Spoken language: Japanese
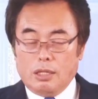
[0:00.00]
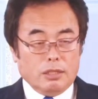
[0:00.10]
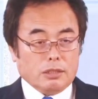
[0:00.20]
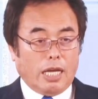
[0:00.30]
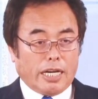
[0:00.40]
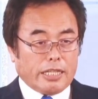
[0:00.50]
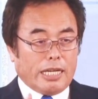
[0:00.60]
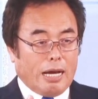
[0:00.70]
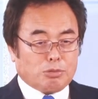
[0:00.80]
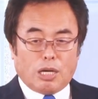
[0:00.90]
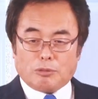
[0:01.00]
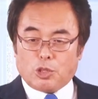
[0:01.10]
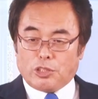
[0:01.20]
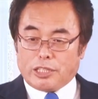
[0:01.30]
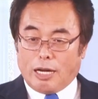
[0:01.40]
さらにアブラムのよ
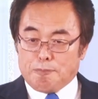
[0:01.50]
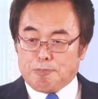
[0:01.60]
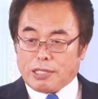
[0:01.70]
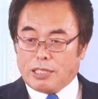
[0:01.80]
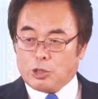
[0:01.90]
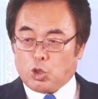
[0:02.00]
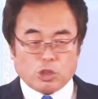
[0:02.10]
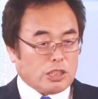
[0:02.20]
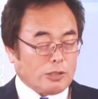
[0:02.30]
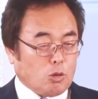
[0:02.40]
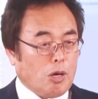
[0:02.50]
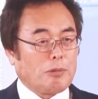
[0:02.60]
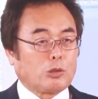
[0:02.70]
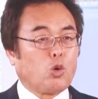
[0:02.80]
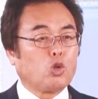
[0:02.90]
うに完璧に処理したいと思えば
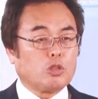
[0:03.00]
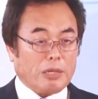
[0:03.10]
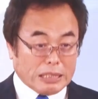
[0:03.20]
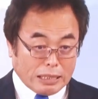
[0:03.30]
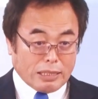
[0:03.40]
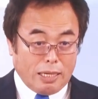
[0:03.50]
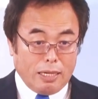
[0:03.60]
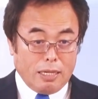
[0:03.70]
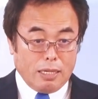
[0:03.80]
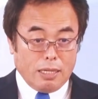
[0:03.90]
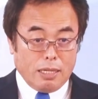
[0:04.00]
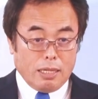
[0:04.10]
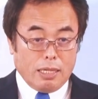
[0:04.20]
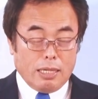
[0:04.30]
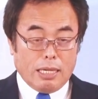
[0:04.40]
どうすべきだった
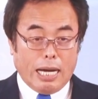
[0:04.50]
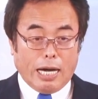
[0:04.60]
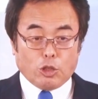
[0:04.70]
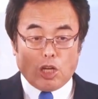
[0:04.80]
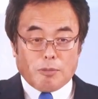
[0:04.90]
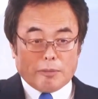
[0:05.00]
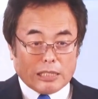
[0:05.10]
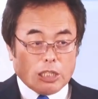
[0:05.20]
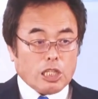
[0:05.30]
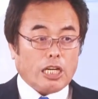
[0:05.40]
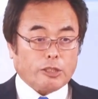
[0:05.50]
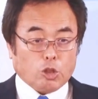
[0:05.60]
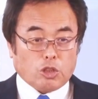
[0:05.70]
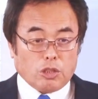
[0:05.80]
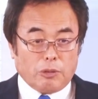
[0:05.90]
あの山まで逃げなさい
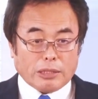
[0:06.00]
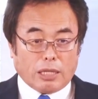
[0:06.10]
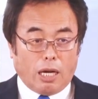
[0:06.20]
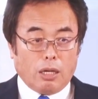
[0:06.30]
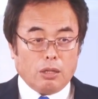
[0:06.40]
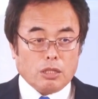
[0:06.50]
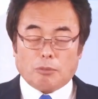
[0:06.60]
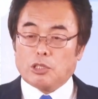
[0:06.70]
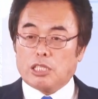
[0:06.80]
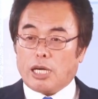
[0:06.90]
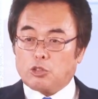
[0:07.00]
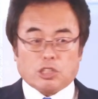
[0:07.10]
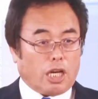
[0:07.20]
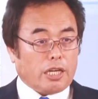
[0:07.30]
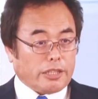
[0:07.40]
と言われたでも逃げる
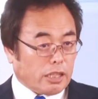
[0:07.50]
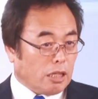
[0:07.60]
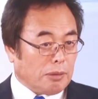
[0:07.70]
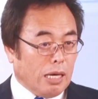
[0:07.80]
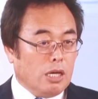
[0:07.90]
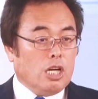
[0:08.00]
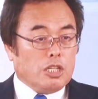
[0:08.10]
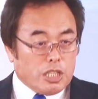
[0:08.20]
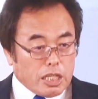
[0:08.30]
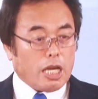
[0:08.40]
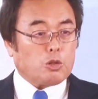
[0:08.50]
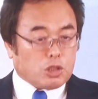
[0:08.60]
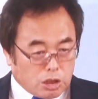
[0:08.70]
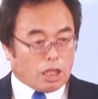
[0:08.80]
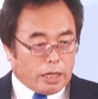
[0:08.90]
力がなければ逃げる
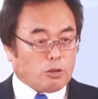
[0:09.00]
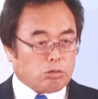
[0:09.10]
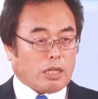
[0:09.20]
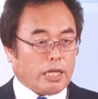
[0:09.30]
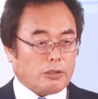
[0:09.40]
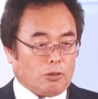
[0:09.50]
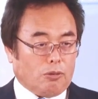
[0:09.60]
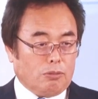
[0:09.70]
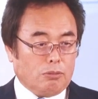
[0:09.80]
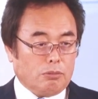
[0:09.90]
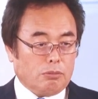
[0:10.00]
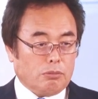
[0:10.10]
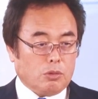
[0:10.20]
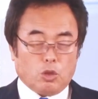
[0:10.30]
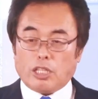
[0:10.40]
力をくださいと
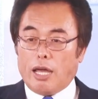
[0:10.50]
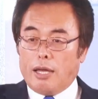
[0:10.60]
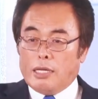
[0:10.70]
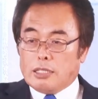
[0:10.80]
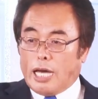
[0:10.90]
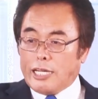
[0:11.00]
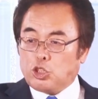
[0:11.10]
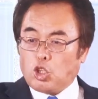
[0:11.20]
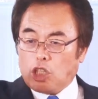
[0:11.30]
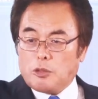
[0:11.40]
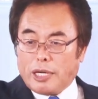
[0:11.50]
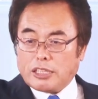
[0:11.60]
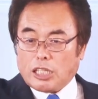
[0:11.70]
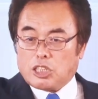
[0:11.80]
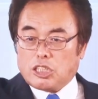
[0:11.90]
それで最初言われ
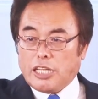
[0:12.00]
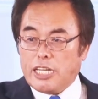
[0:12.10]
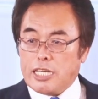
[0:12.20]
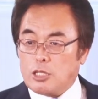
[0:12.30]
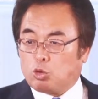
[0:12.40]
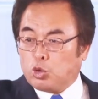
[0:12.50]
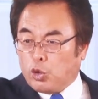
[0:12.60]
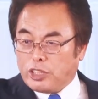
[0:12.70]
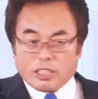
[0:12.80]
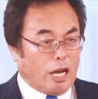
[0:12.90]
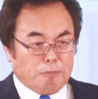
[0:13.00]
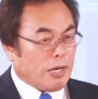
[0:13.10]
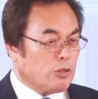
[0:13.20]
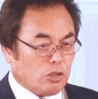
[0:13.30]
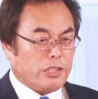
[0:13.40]
た地点に行くように頑張らな
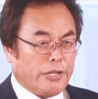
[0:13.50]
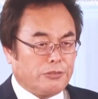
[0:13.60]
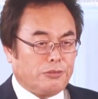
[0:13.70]
いといけないの